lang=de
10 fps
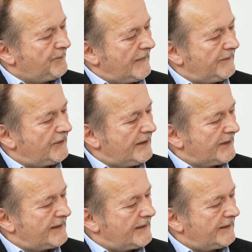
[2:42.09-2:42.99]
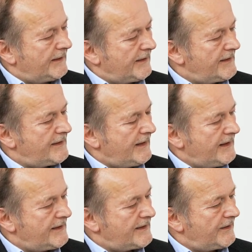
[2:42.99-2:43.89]
Da wird ja immer gesagt,
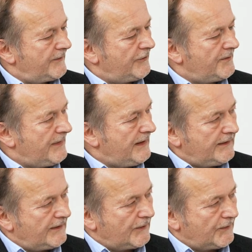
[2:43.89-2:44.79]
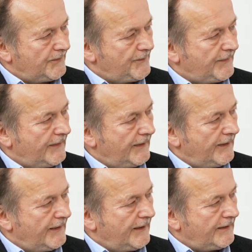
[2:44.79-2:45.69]
Resistenz von Mehltau
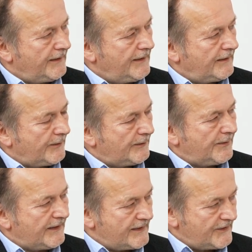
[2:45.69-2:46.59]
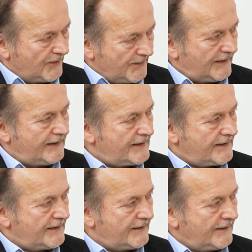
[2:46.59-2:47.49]
ich glaube aber bei der
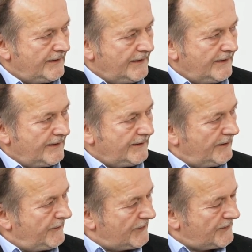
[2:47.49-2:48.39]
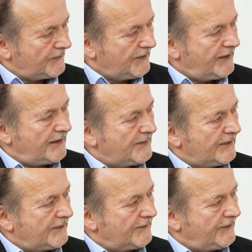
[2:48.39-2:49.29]
Sommergerste trifft das noch nicht
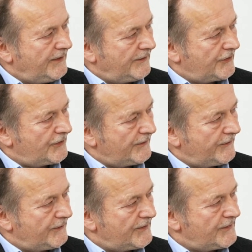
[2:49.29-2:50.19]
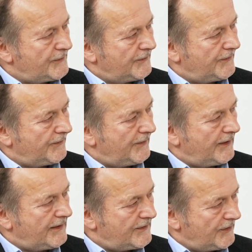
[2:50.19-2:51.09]
einmal auf die Wirkstoffe so zu.
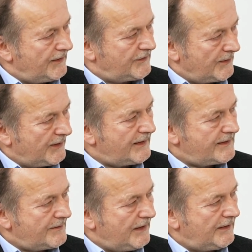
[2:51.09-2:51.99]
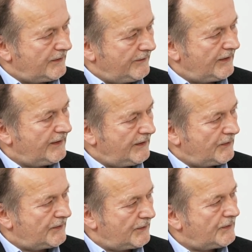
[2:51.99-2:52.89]
Gegen Sommergerste-Mehltau wirken die
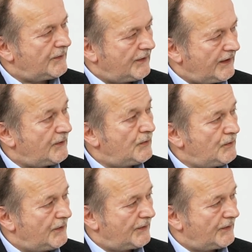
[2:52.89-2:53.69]
doch noch recht gut.